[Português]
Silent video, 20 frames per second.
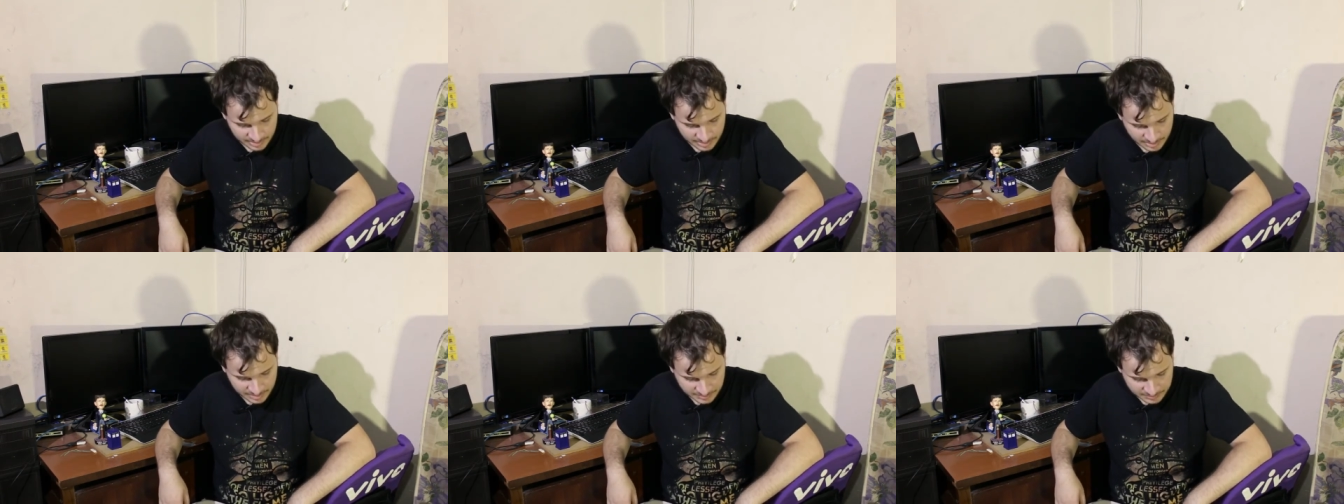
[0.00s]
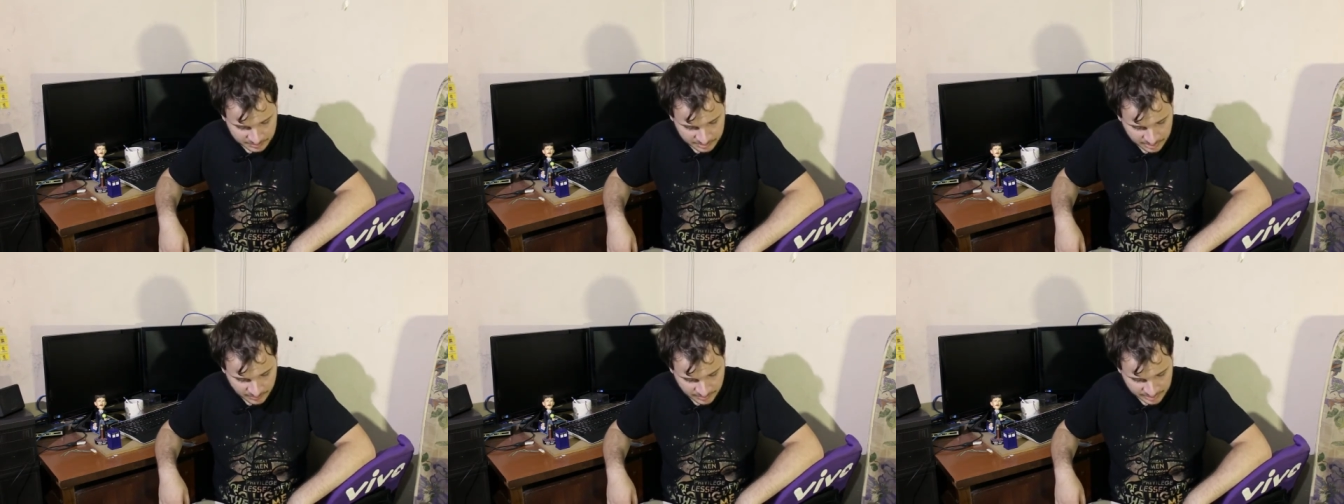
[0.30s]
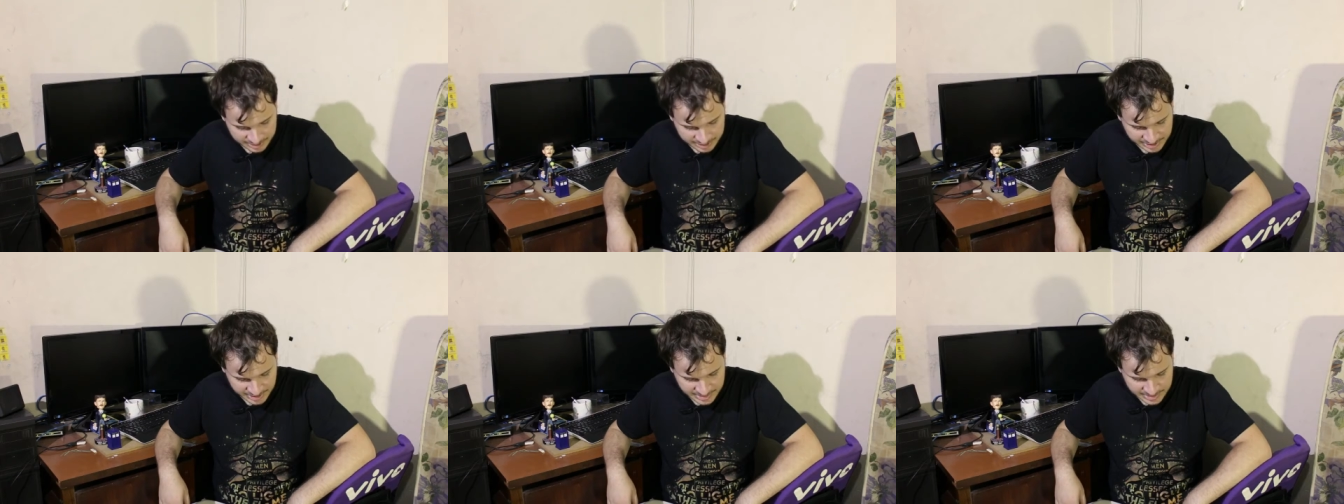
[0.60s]
Que eu não
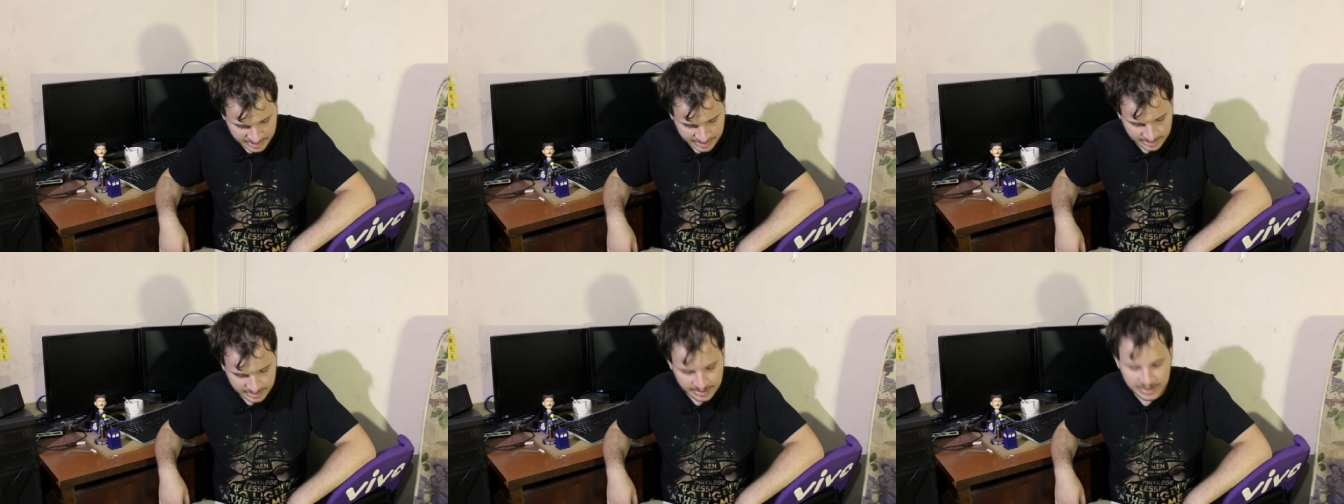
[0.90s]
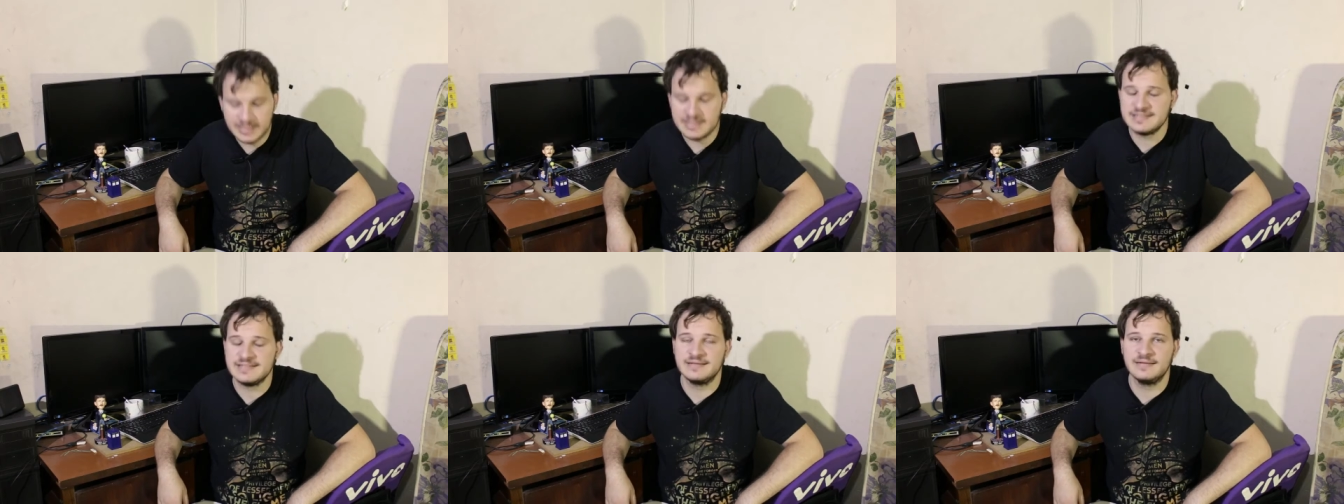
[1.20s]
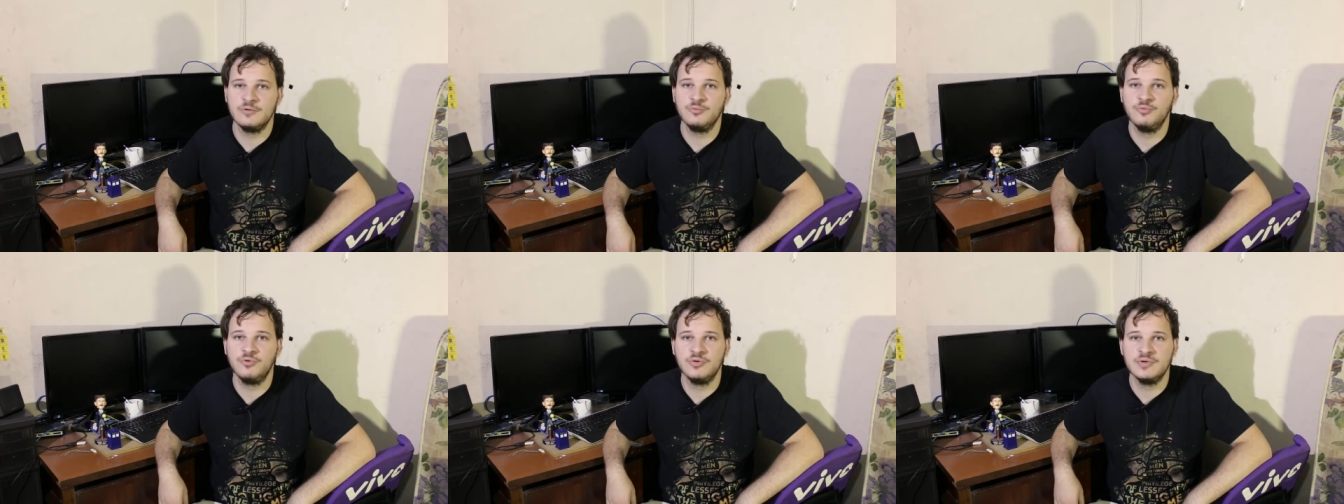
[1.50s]
achei que ela ia ser
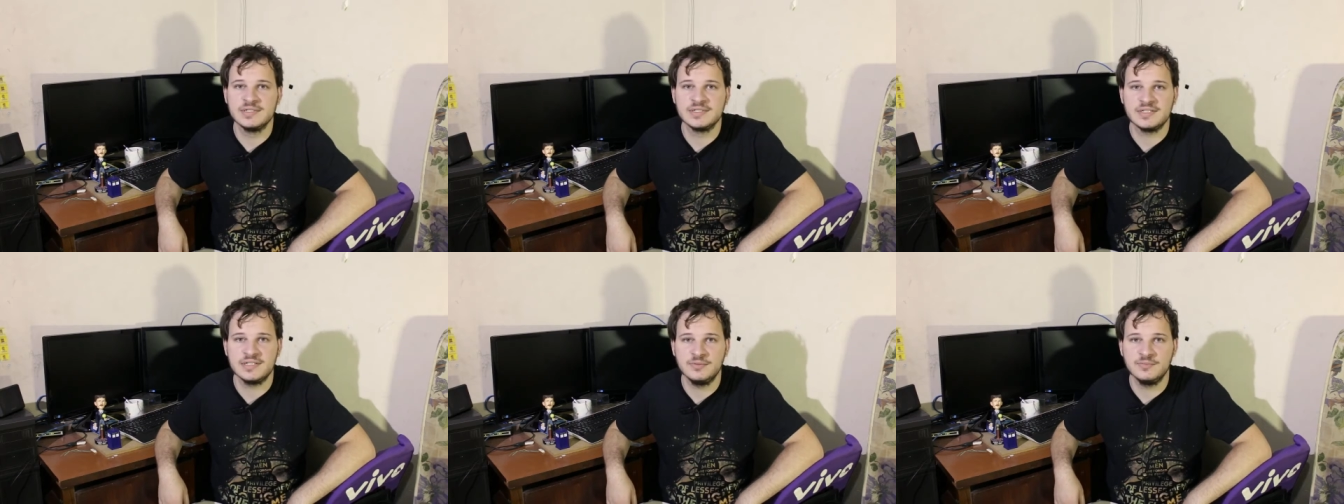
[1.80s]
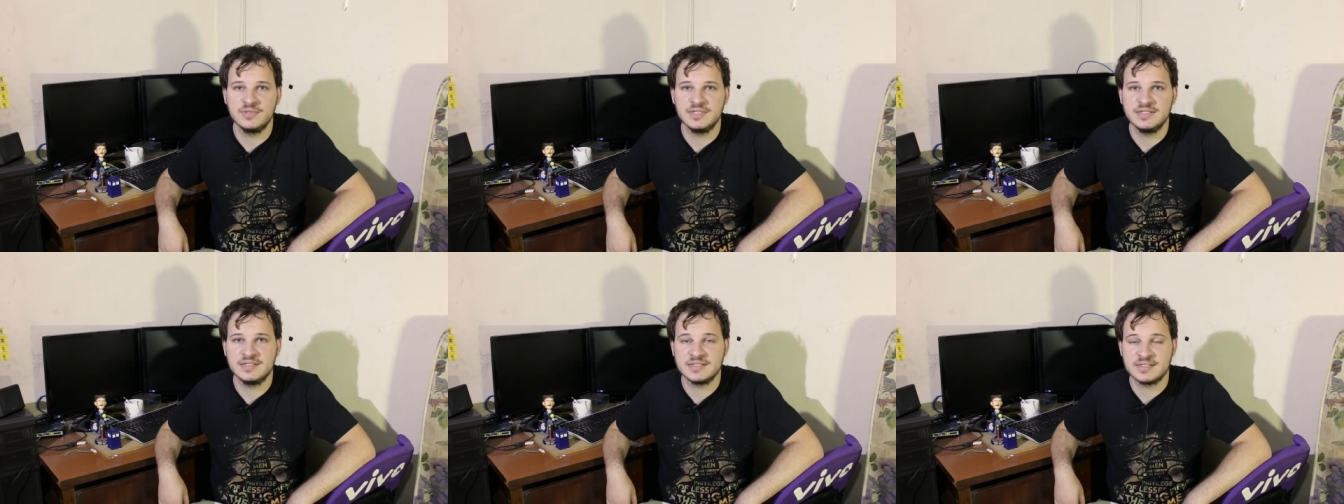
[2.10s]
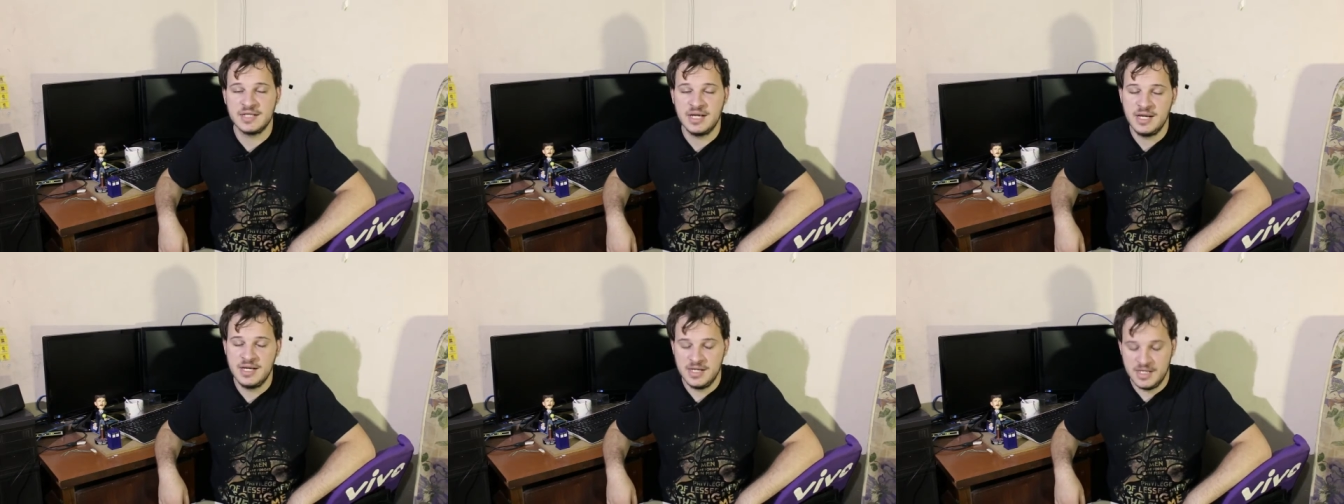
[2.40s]
tão boa assim,
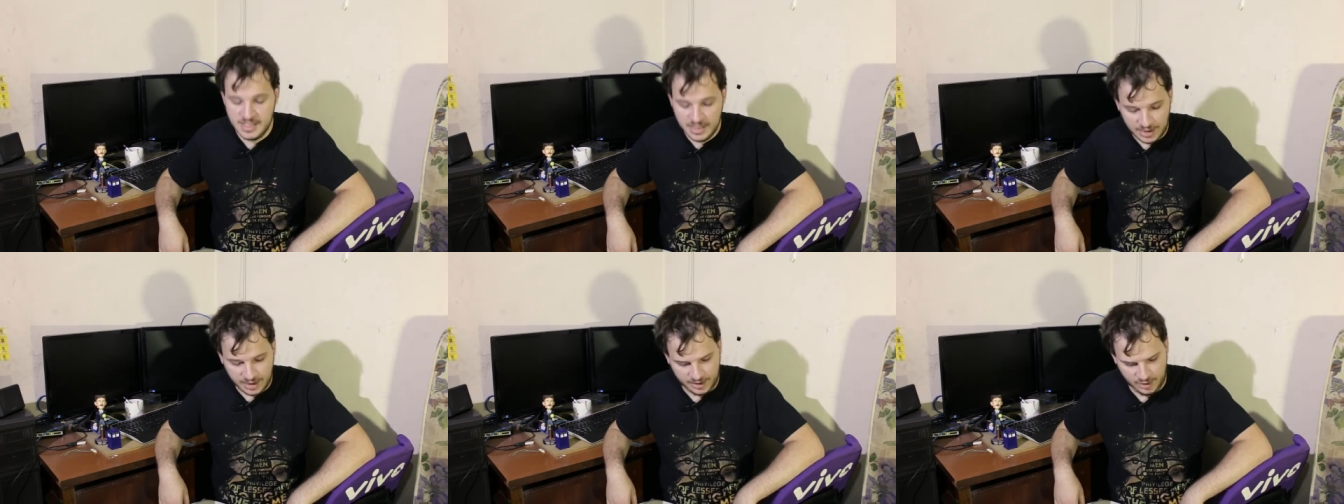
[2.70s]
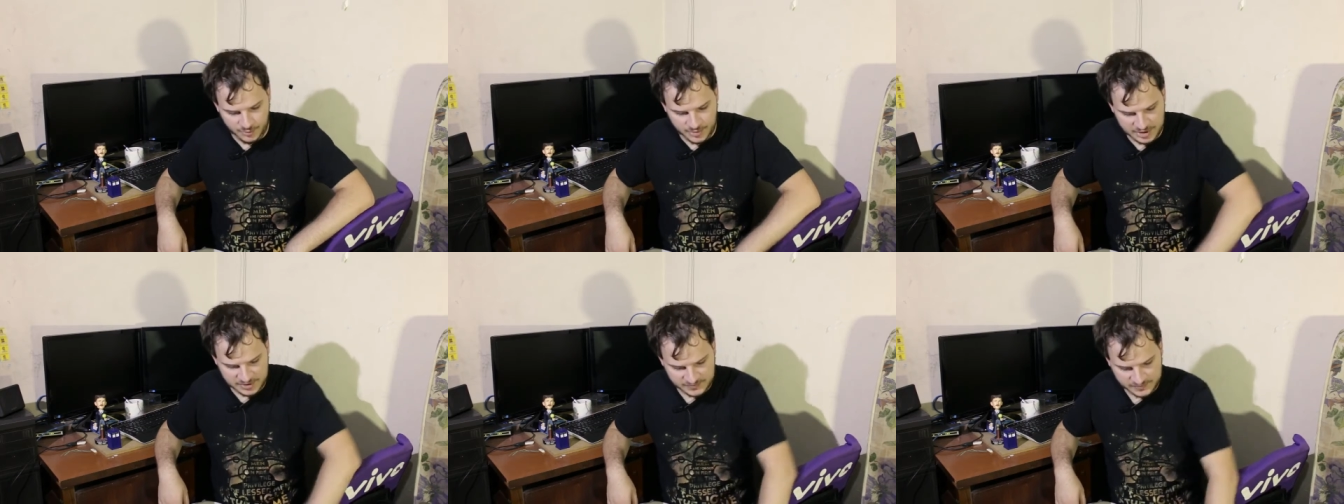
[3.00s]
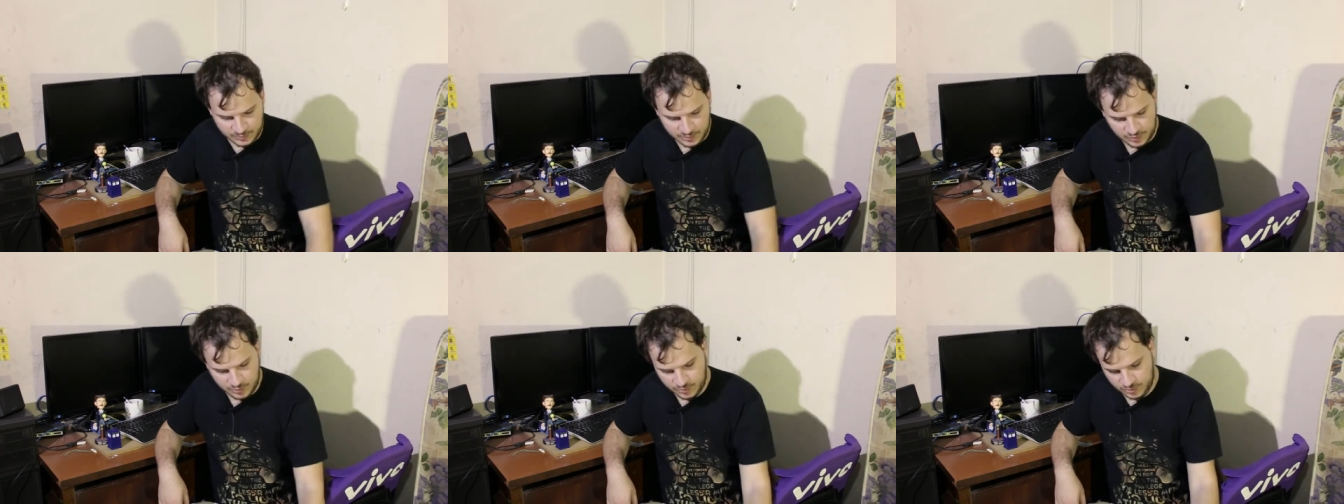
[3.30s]
mas realmente
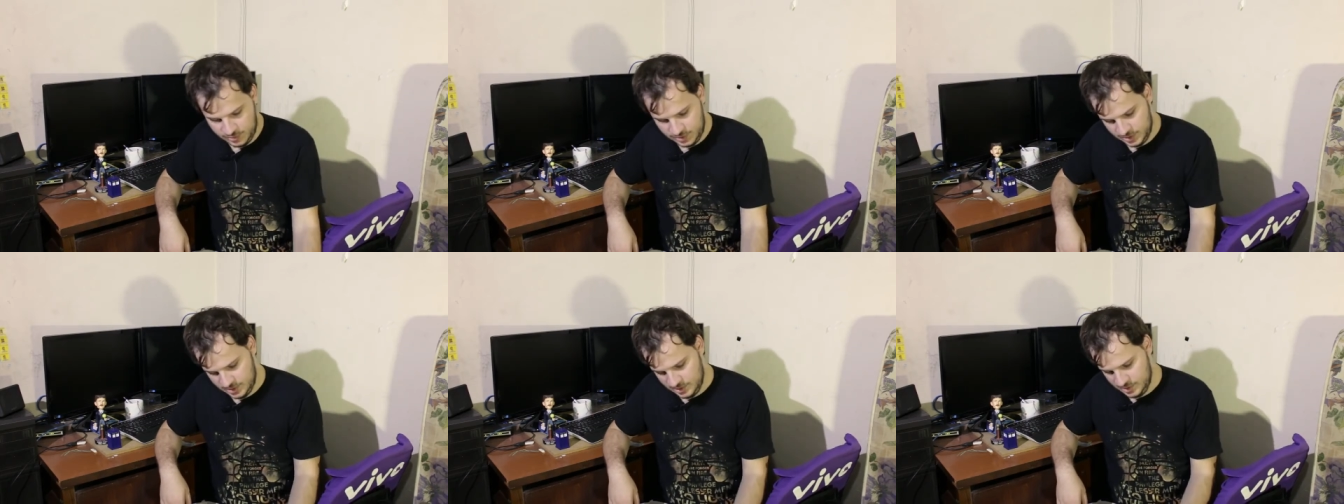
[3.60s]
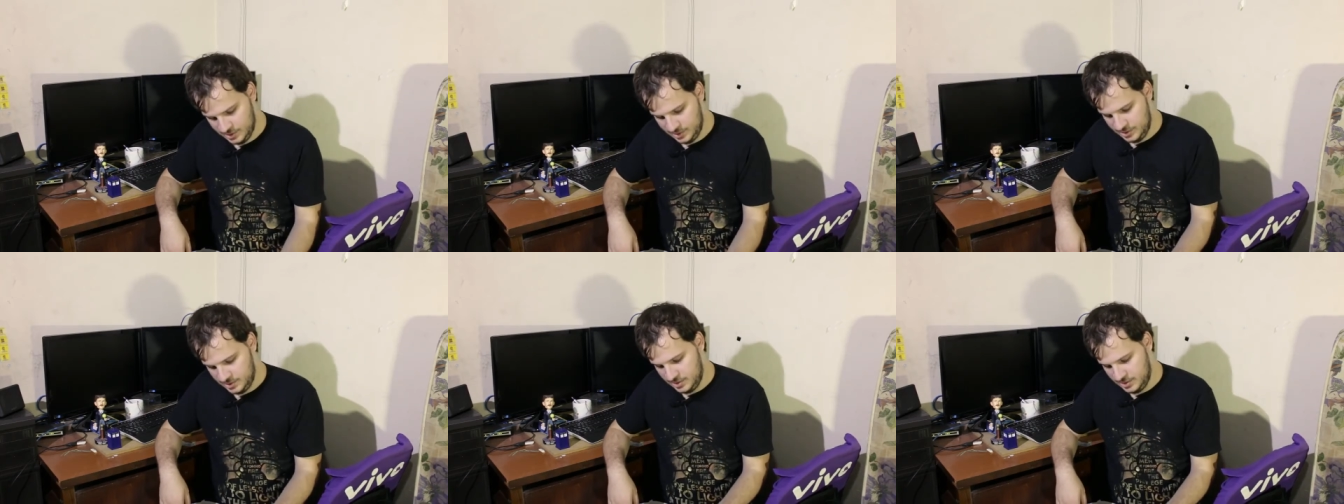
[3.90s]
foi muito boa.